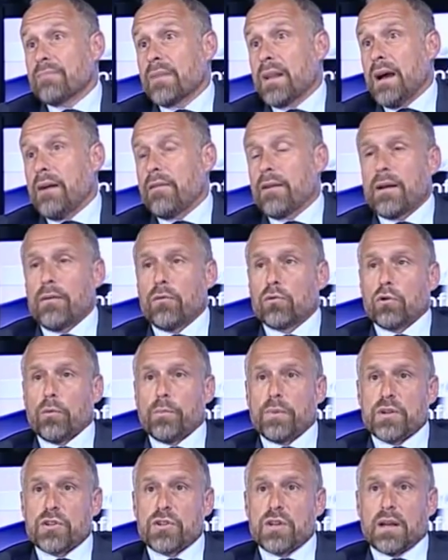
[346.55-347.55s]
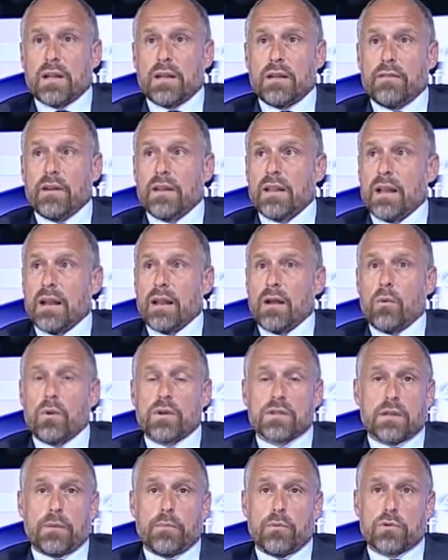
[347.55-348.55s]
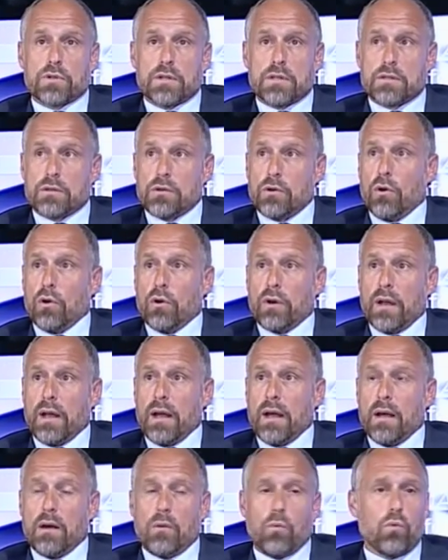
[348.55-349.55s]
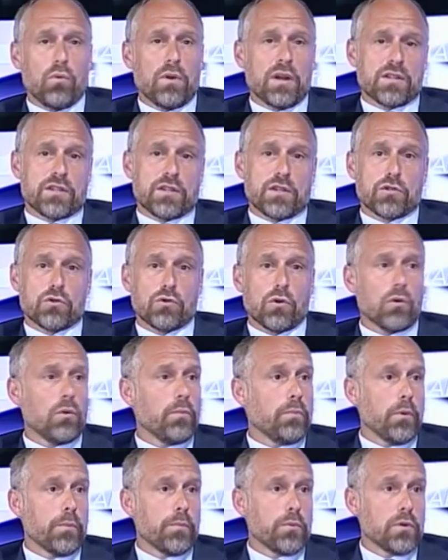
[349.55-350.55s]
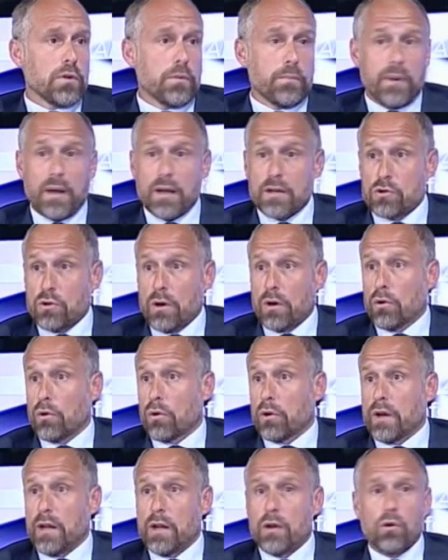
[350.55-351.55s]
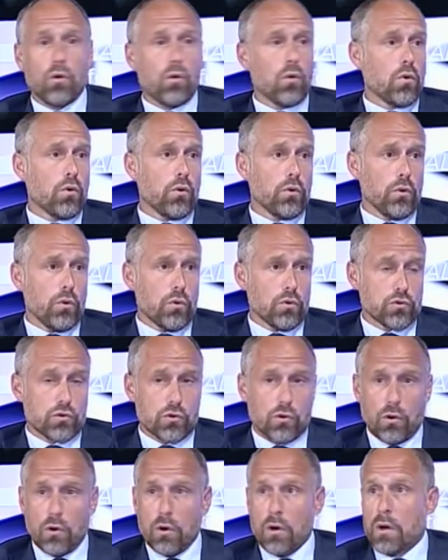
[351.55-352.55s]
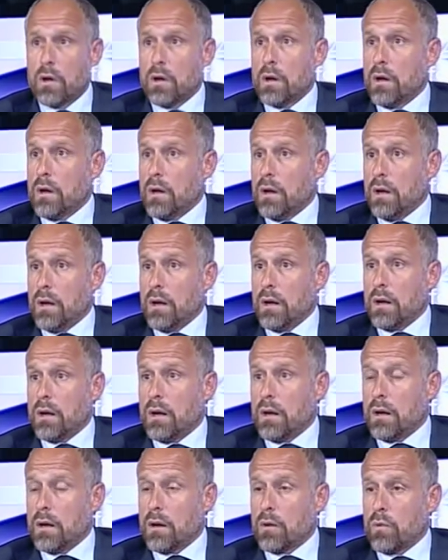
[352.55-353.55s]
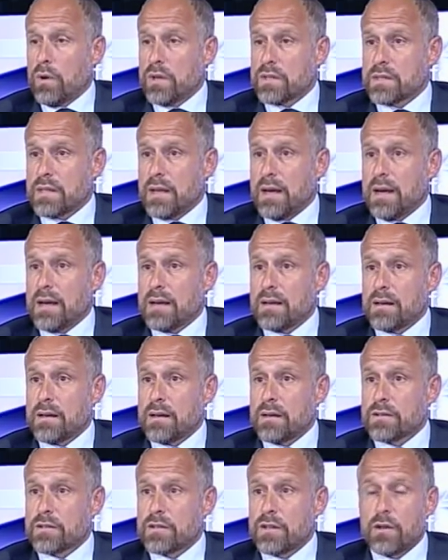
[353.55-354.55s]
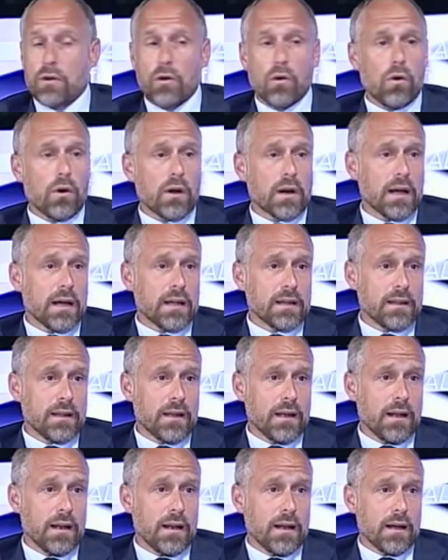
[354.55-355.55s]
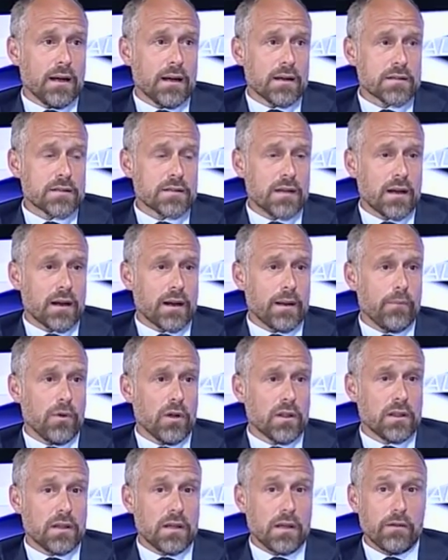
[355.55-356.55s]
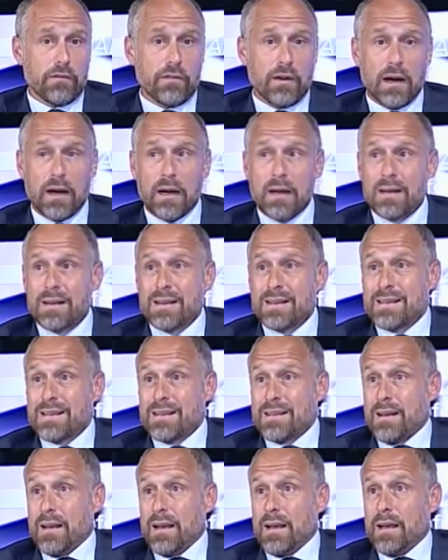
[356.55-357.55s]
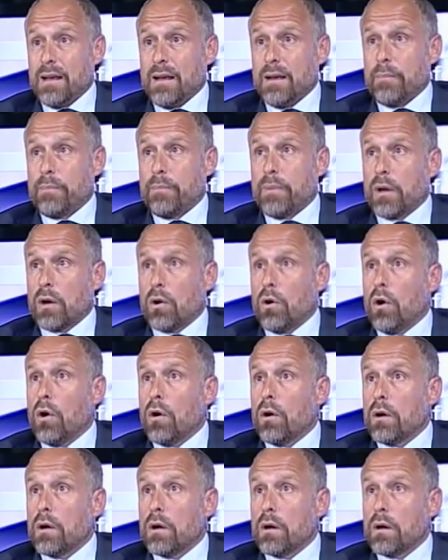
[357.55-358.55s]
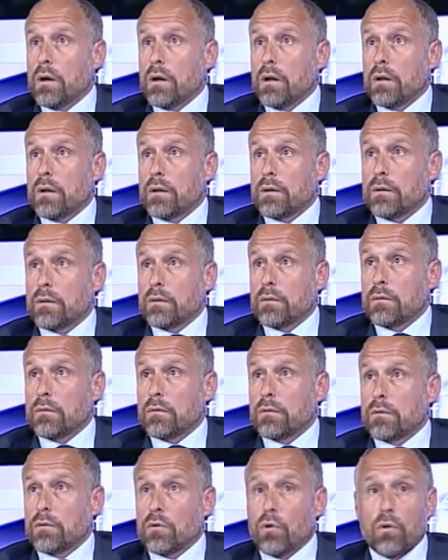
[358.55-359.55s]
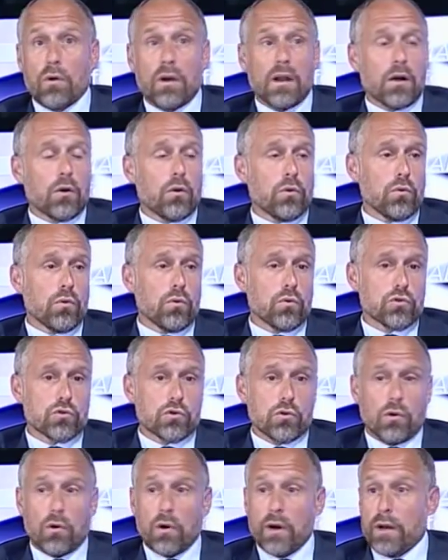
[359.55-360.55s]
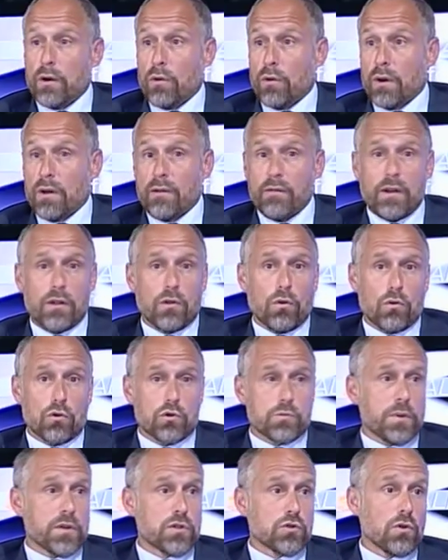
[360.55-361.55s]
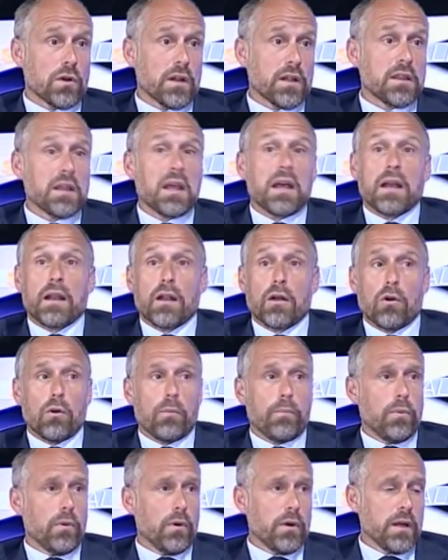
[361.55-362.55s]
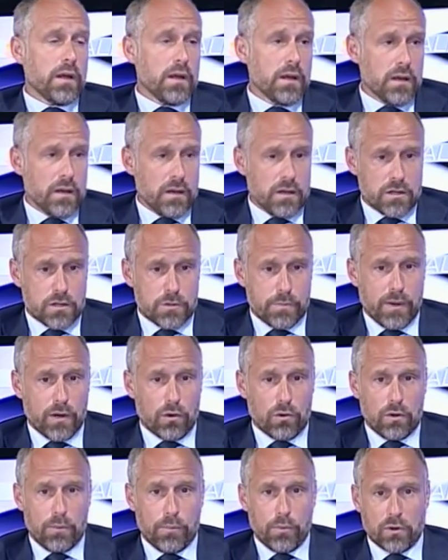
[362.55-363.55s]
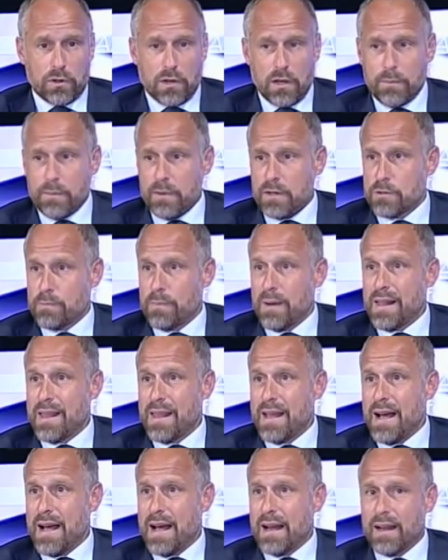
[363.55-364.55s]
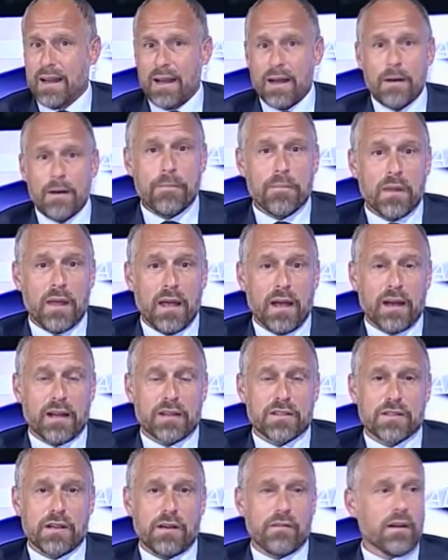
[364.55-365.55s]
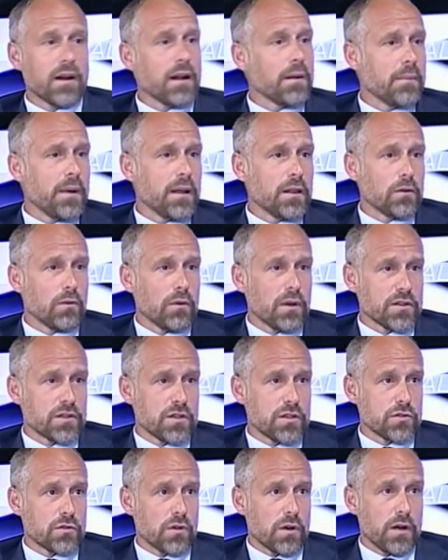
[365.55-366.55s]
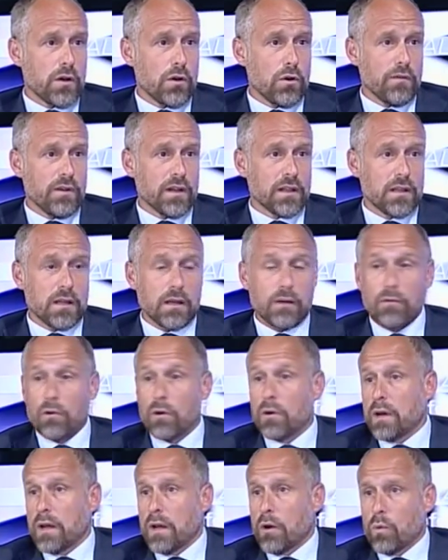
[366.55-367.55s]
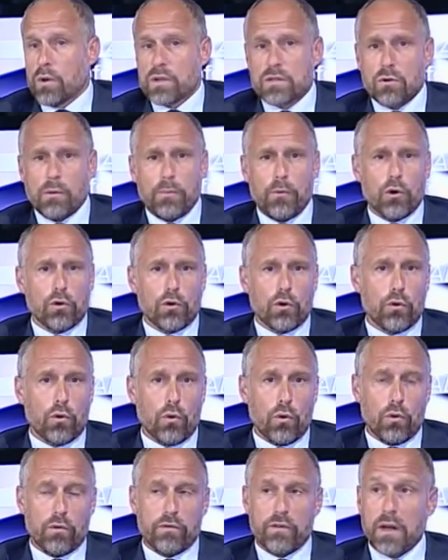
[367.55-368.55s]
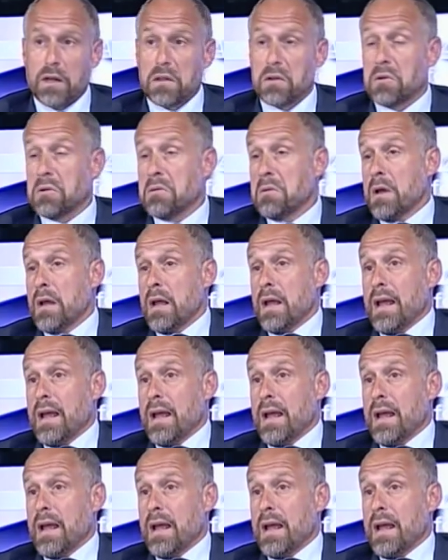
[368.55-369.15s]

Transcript: avrei avuto piacere di vedere in questa posizione un assessore un po' più di peso, ancorché non conosco eh, questa eh, signora della Sanremo Attiva, eh, però eh, non la conosco e non ne vedo lo spessore tecnico, poi eh, spero di potermi sbagliare e che sia veramente un assessore innovativo, in questo modo non lo vedo.